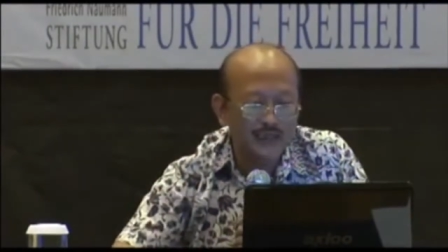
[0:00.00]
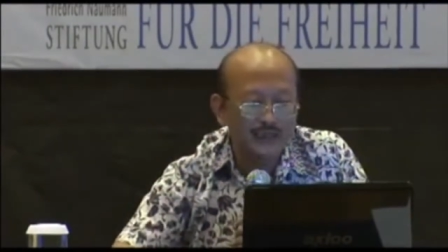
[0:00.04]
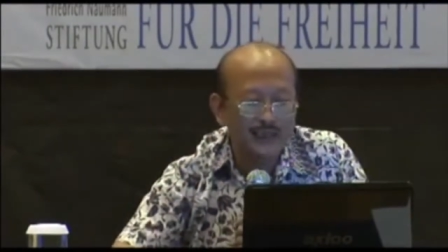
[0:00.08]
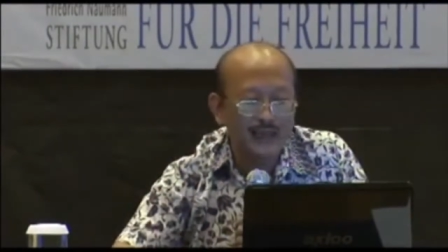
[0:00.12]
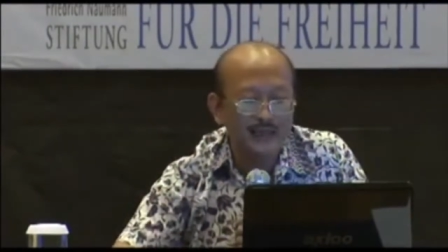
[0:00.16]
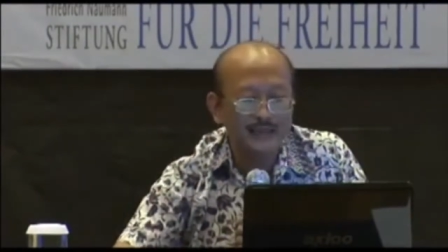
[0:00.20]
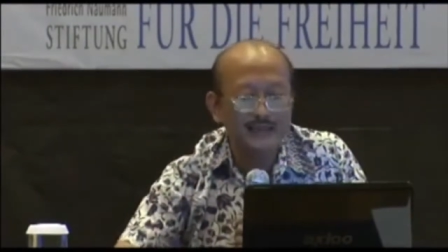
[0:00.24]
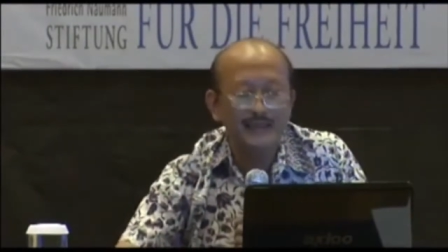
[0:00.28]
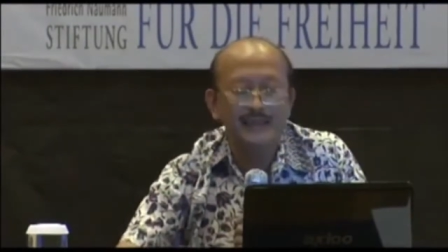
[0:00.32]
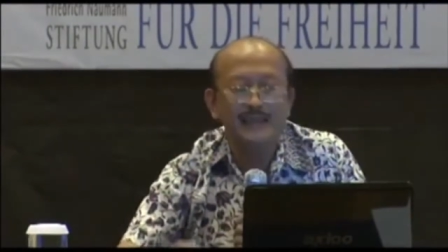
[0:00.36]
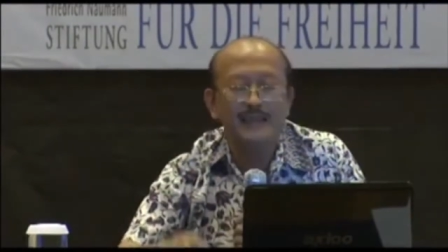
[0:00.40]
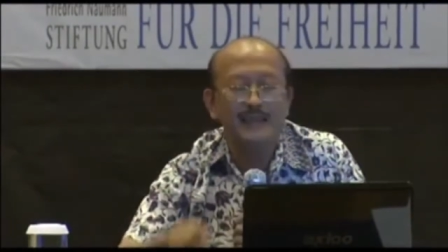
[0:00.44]

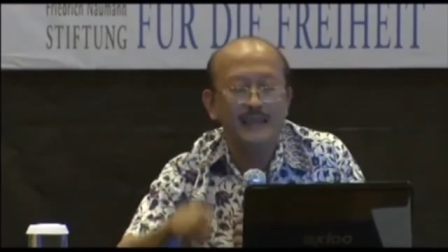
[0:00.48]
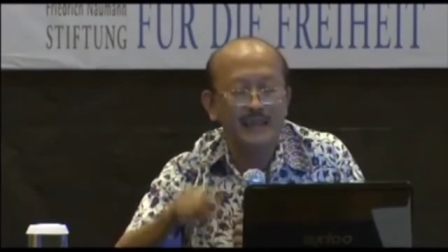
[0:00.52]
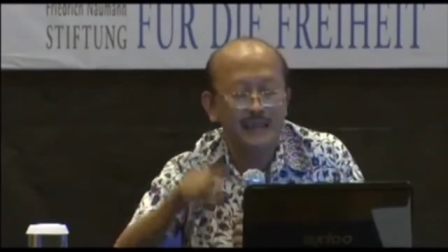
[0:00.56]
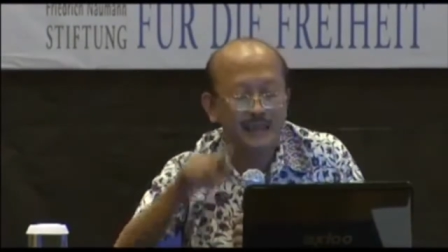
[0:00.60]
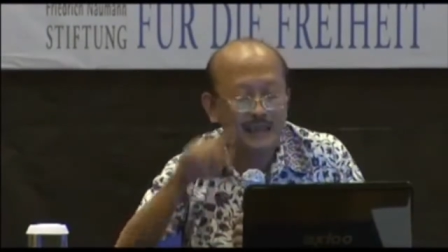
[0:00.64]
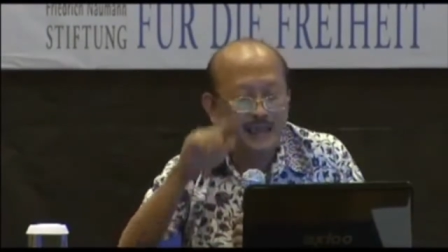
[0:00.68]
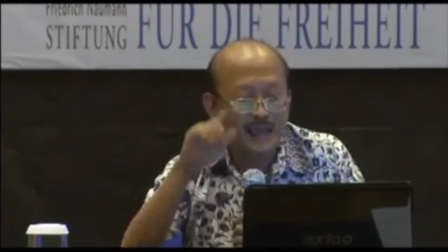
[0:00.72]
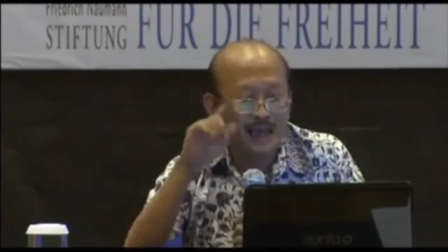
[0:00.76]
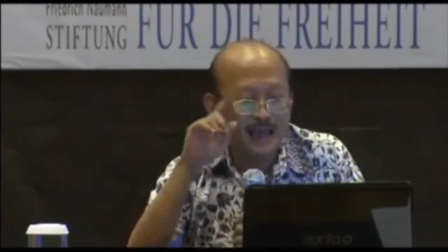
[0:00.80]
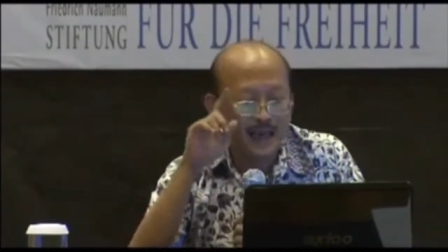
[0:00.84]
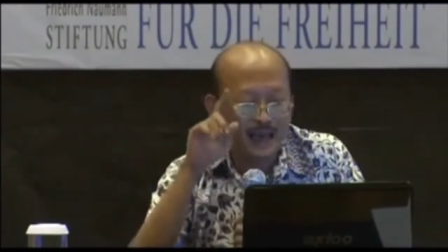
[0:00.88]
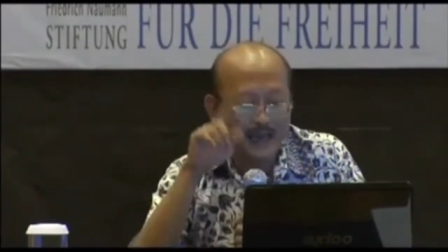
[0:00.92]
tadi
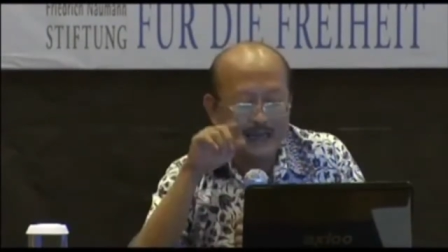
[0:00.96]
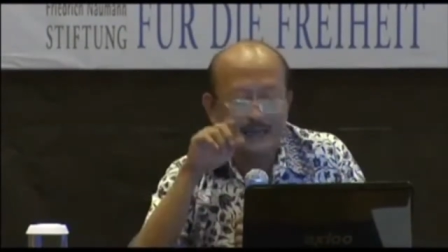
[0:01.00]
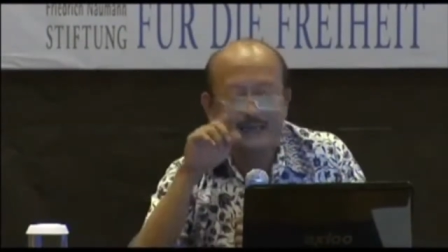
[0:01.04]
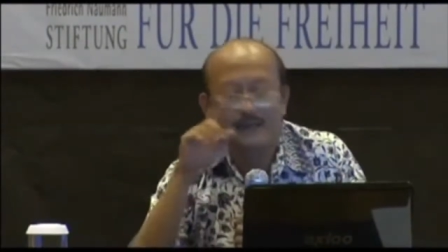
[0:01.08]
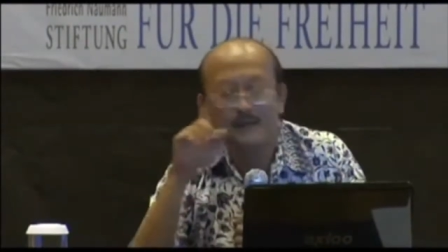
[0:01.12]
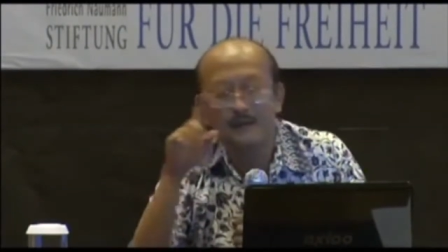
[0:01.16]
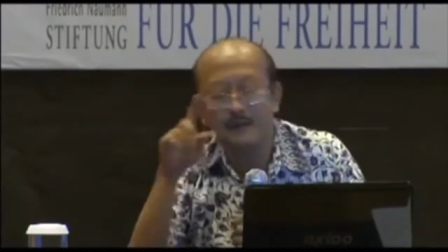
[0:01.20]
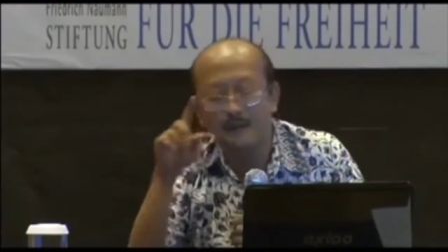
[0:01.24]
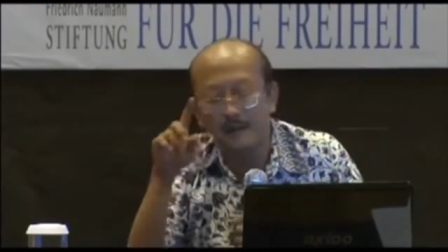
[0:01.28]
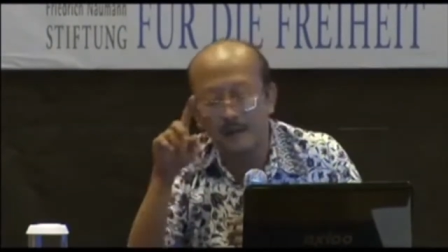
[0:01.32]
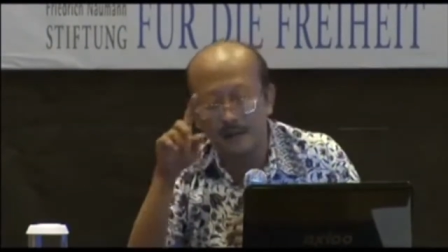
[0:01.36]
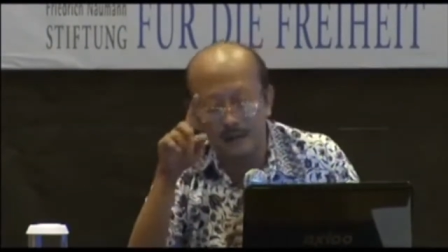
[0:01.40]
R
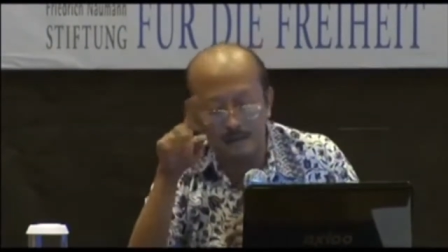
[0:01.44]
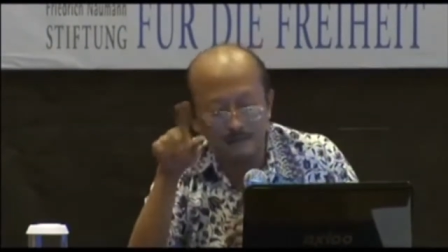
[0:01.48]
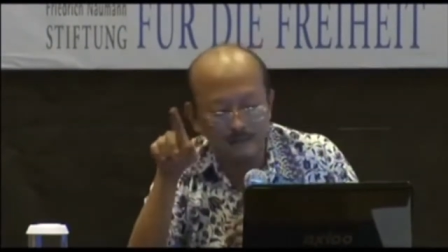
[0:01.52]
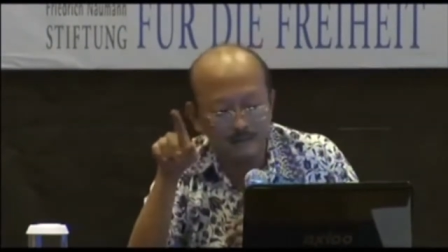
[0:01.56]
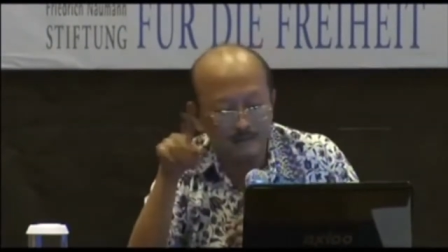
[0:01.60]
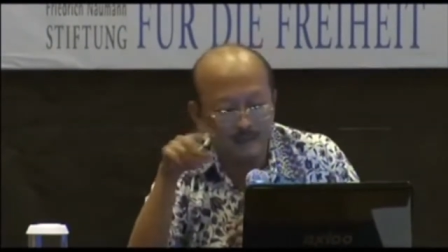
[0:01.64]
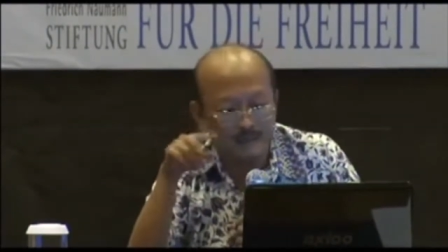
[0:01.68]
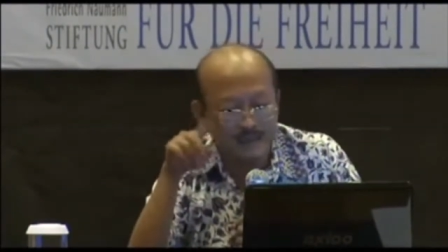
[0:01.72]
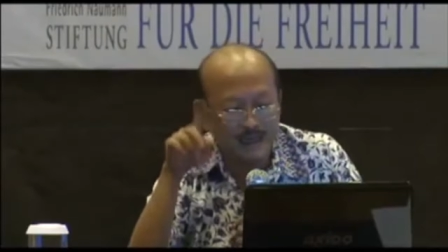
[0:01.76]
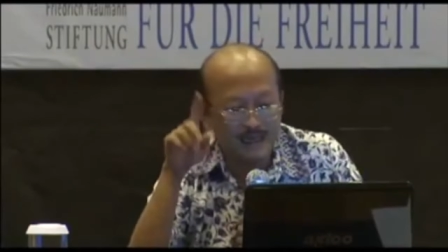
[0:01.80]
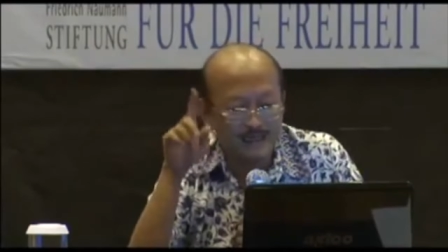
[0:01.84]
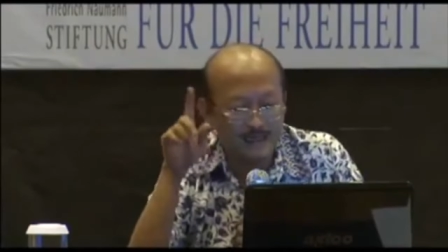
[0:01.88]
lebih
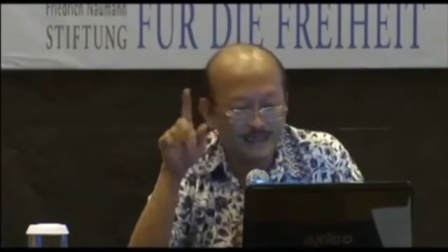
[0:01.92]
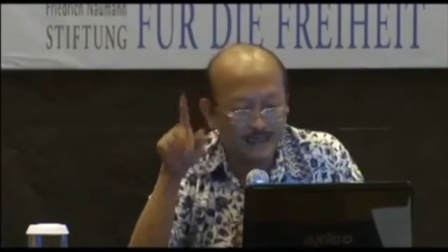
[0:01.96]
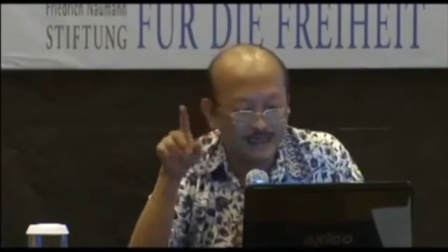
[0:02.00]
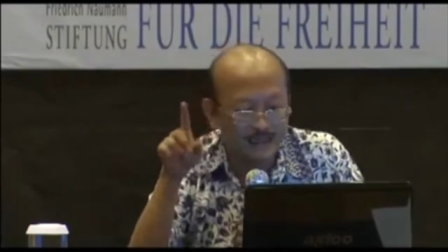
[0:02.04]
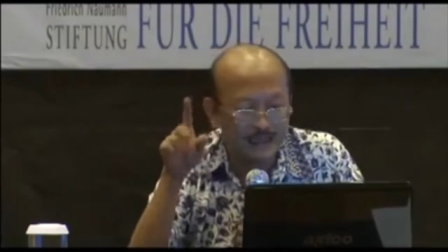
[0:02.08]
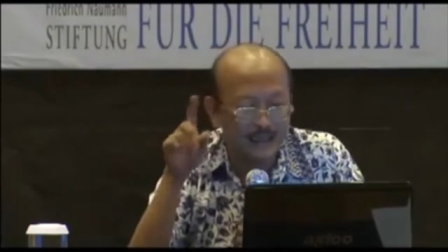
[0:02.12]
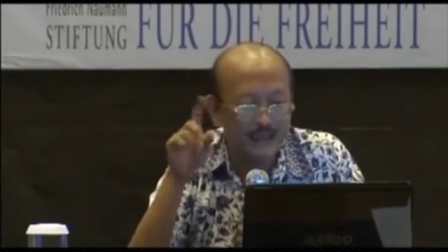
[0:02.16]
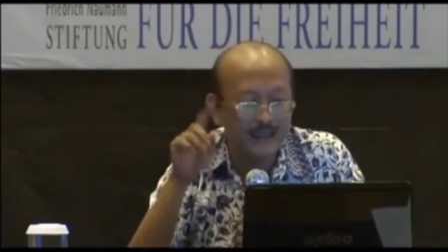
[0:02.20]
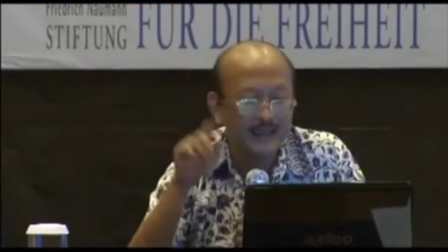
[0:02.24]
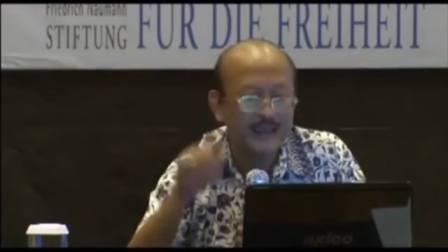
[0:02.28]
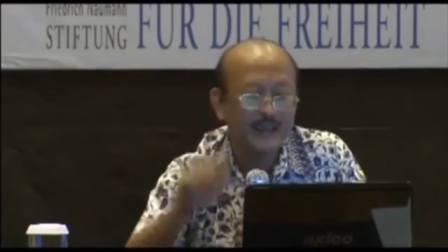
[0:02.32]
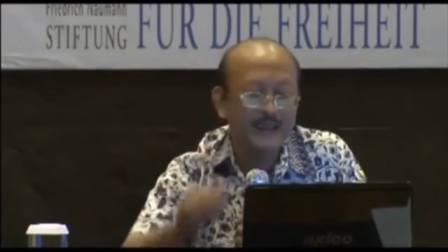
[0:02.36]
besar
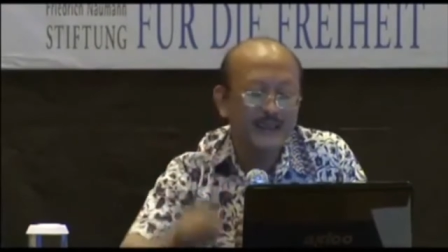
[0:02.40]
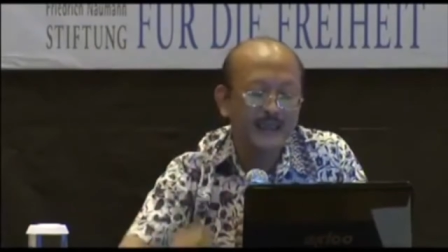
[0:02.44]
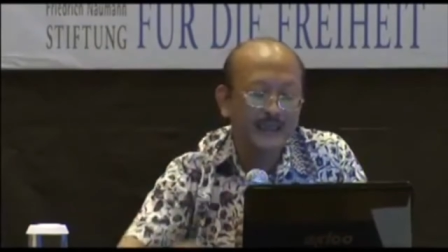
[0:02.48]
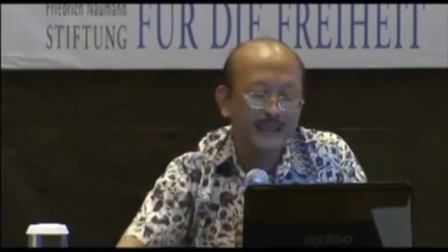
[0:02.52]
G